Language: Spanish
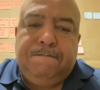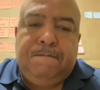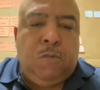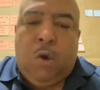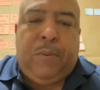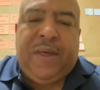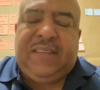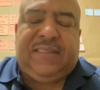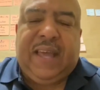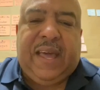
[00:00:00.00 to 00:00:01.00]
No
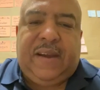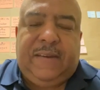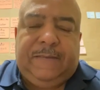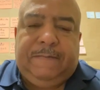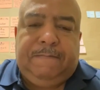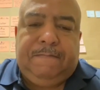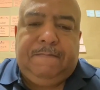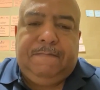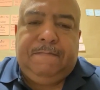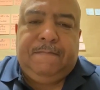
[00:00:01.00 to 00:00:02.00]
puede ser
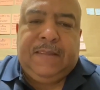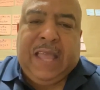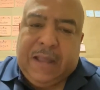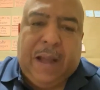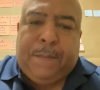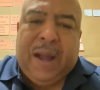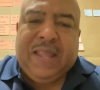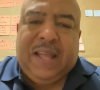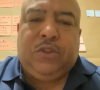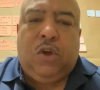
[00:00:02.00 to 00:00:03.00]
que en
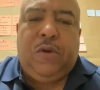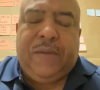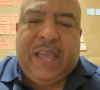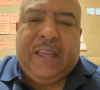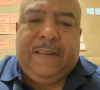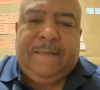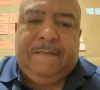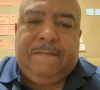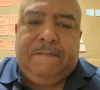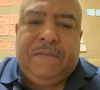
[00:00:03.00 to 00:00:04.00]
campaña todo bien
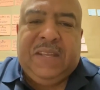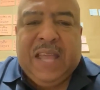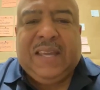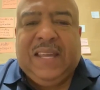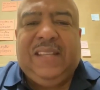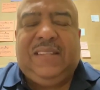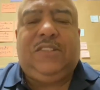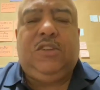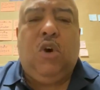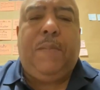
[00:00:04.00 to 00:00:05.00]
y en
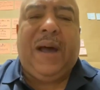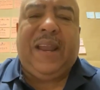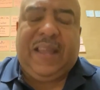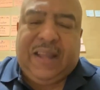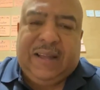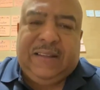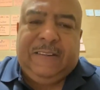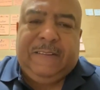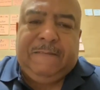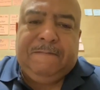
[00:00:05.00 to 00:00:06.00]
crisis no aparezca.
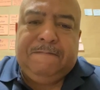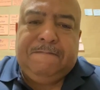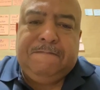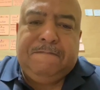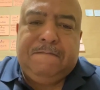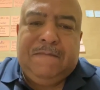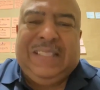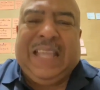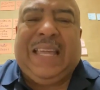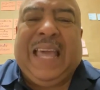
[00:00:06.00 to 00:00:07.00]

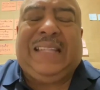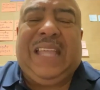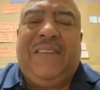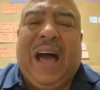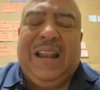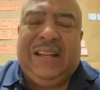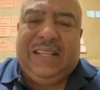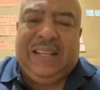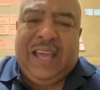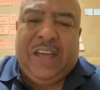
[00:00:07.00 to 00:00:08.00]
¿De qué te vale el
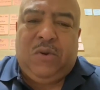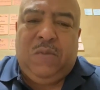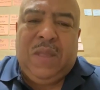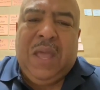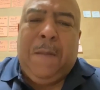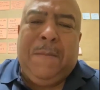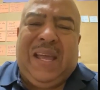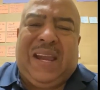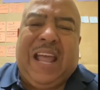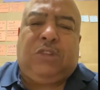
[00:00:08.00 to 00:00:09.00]
dinero?
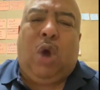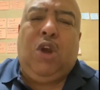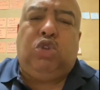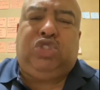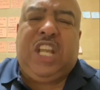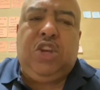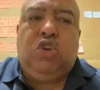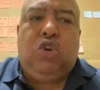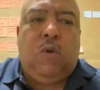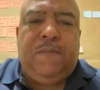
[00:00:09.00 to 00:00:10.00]
Mi reto a los
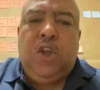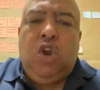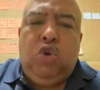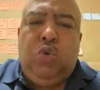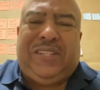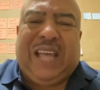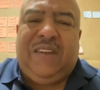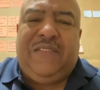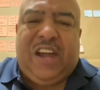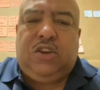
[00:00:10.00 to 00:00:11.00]
cinco, Luis
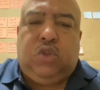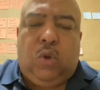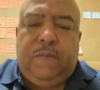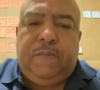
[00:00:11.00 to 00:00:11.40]
Alberto,